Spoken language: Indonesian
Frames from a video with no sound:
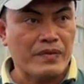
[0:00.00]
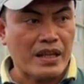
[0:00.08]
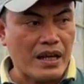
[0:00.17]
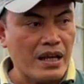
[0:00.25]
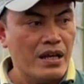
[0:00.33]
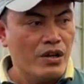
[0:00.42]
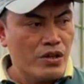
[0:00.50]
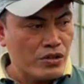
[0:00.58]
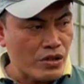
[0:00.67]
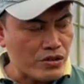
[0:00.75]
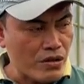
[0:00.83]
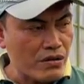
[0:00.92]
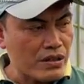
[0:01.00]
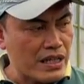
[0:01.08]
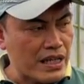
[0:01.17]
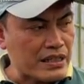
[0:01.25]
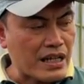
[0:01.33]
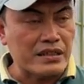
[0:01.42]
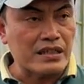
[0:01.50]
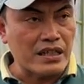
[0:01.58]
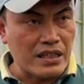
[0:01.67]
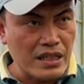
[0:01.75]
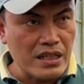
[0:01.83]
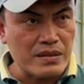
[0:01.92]
ya. Cocok di dataran
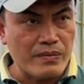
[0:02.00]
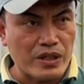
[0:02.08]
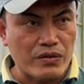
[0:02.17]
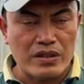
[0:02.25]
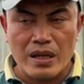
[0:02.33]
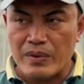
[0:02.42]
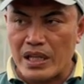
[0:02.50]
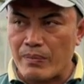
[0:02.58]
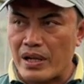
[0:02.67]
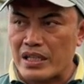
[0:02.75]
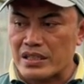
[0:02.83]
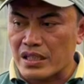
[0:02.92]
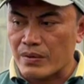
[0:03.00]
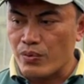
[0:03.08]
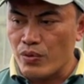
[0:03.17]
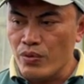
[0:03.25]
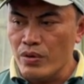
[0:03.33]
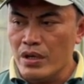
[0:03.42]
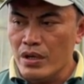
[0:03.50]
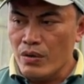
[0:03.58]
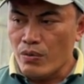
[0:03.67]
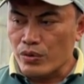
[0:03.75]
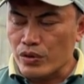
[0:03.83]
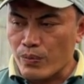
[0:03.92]
tinggi sebetulnya minimal di
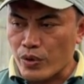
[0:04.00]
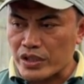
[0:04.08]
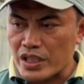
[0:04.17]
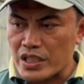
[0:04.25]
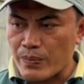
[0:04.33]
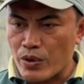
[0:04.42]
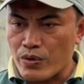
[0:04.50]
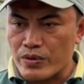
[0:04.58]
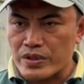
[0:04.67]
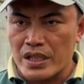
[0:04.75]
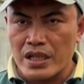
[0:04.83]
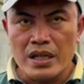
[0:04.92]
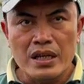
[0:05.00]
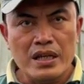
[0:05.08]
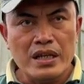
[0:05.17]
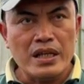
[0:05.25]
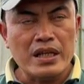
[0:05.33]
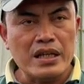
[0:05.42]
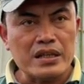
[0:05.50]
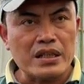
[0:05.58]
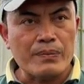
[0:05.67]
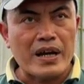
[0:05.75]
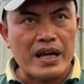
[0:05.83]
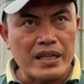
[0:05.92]
1000 untuk potensi produksi ini
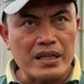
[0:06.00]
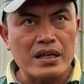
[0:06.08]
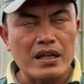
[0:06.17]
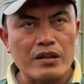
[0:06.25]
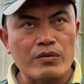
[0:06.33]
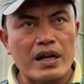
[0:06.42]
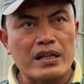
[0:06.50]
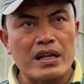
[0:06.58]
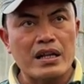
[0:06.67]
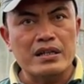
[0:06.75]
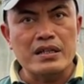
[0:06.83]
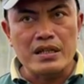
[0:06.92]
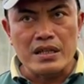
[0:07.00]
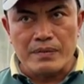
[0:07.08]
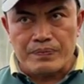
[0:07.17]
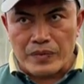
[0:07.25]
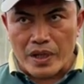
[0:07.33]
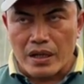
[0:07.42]
terbaik itu ada di